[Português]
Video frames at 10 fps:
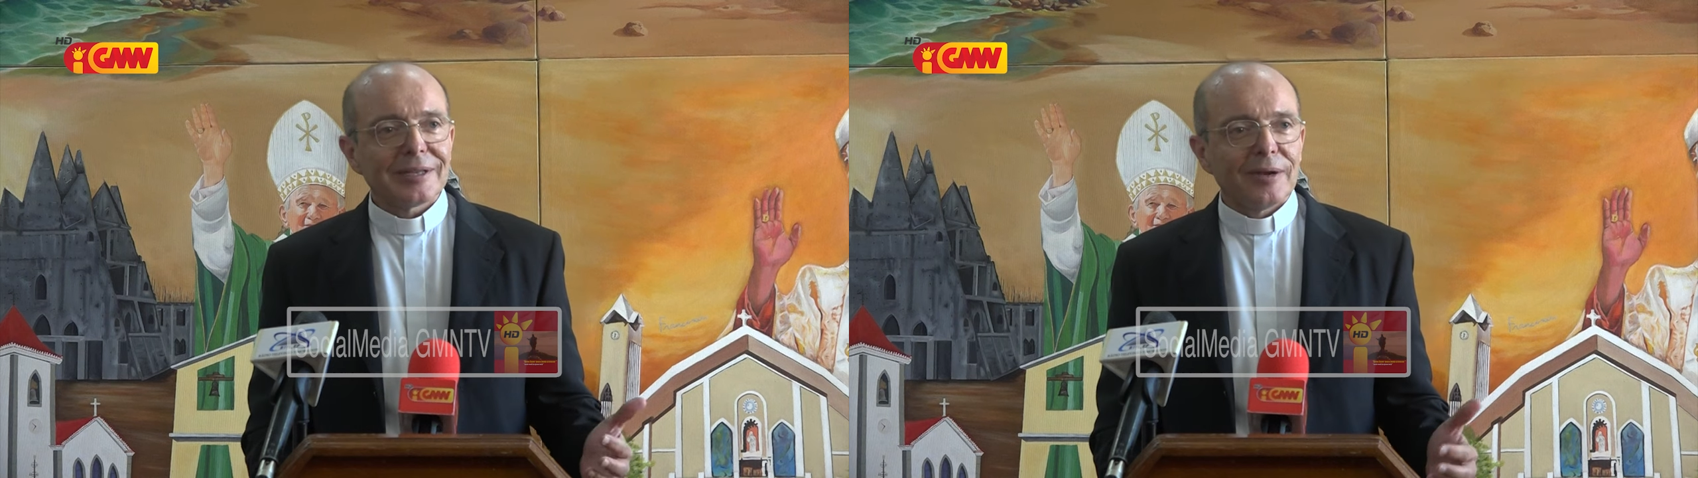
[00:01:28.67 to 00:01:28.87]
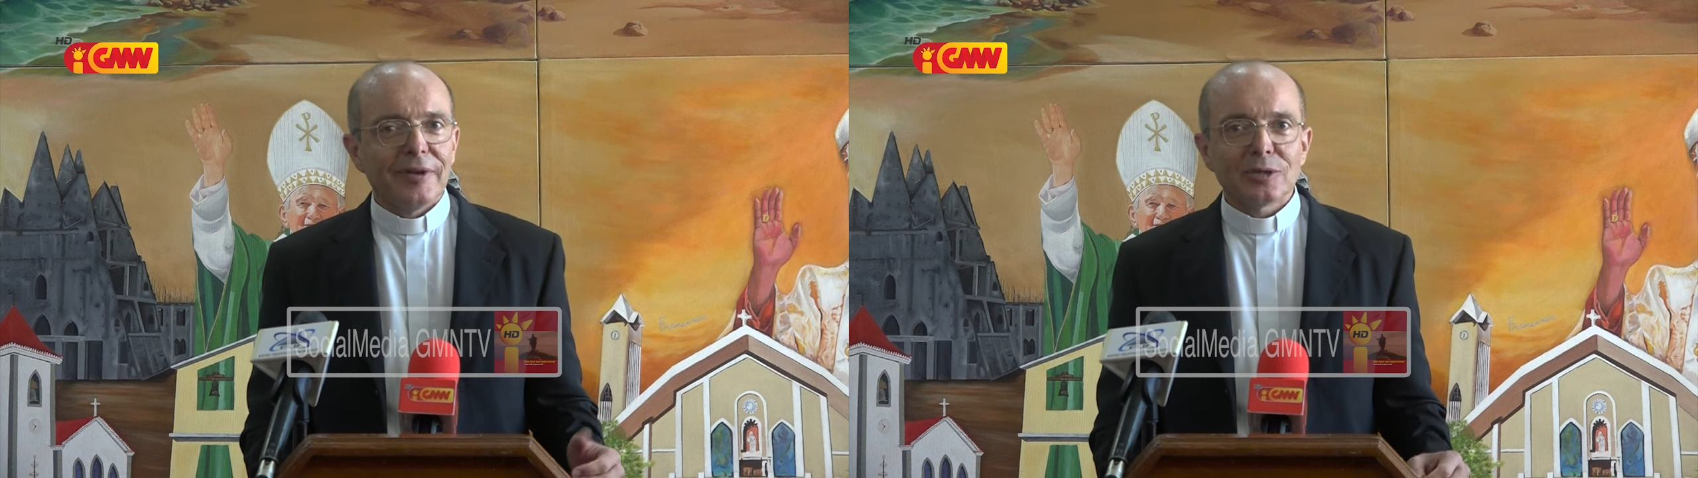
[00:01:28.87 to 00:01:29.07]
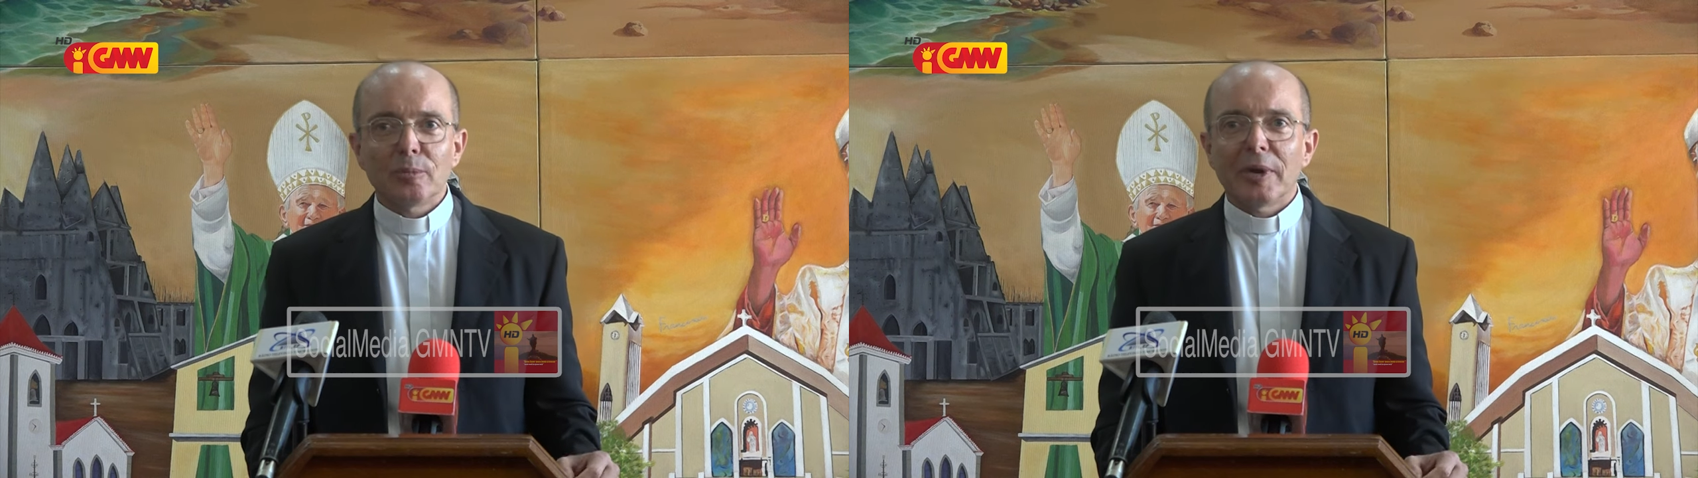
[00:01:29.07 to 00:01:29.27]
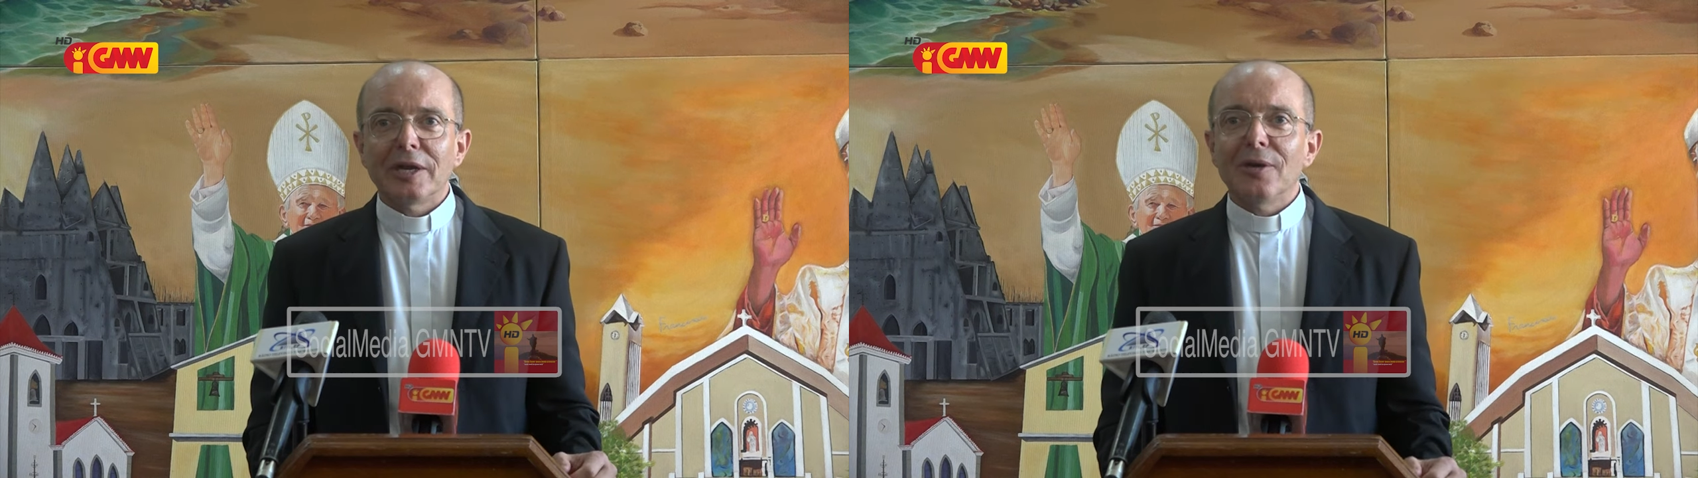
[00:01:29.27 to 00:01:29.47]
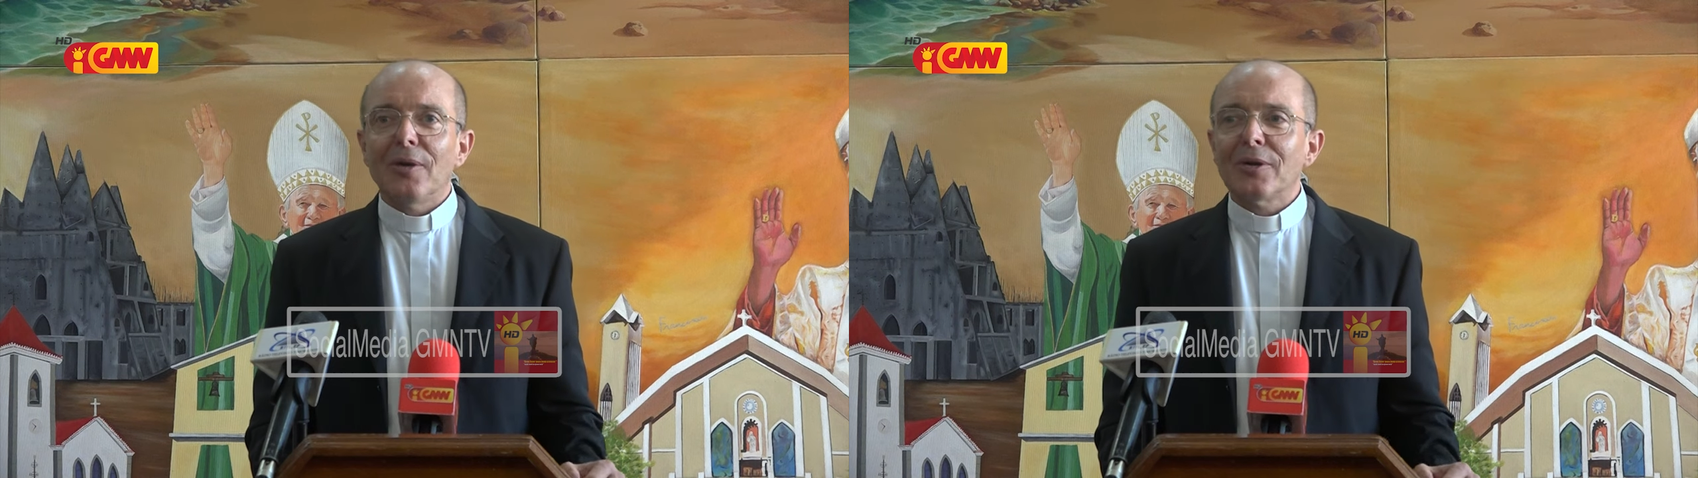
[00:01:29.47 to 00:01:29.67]
talvez o
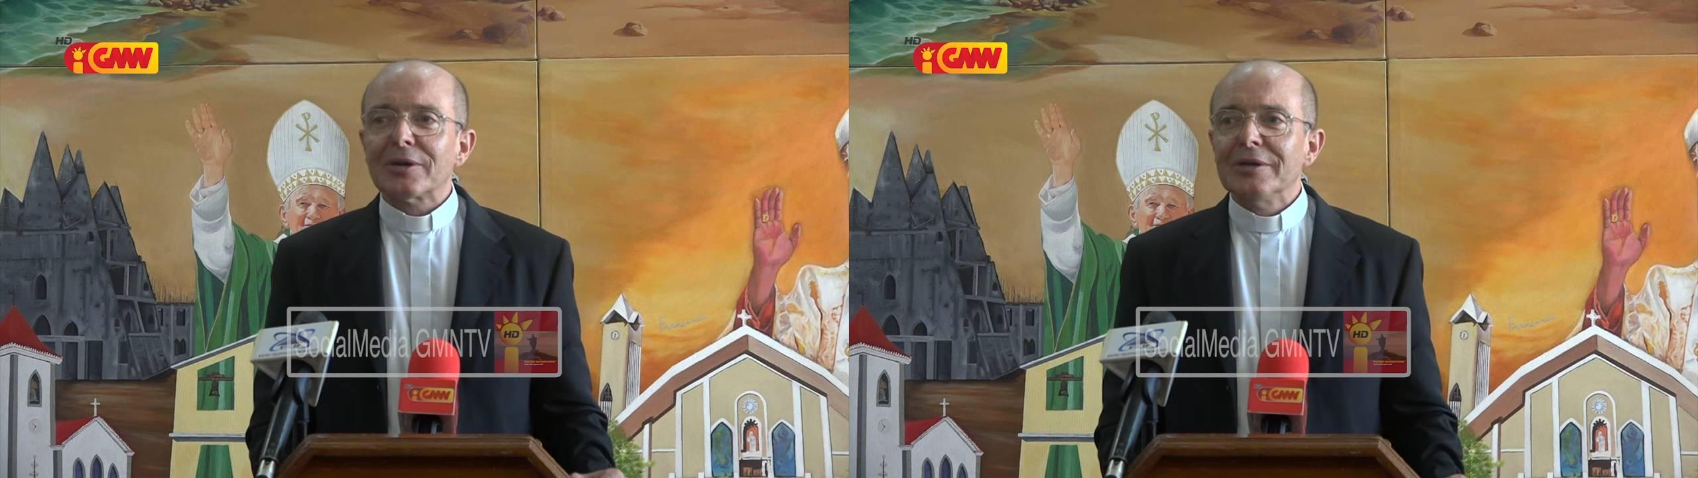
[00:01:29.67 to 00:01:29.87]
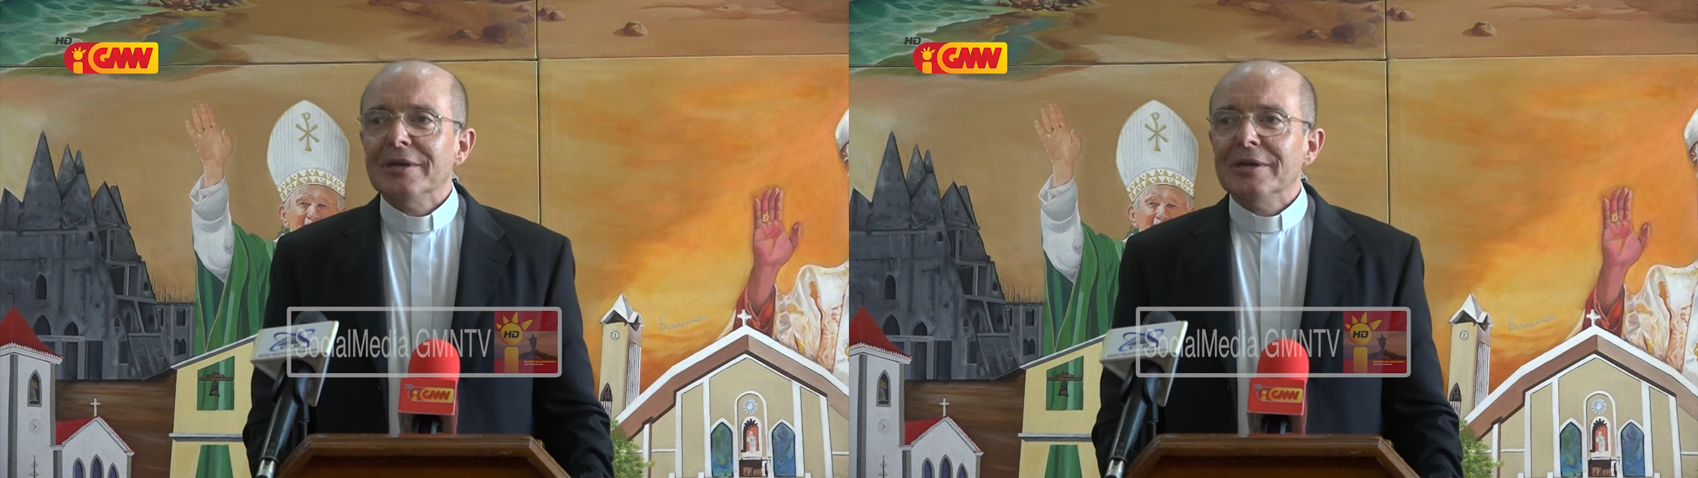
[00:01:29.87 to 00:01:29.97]
maior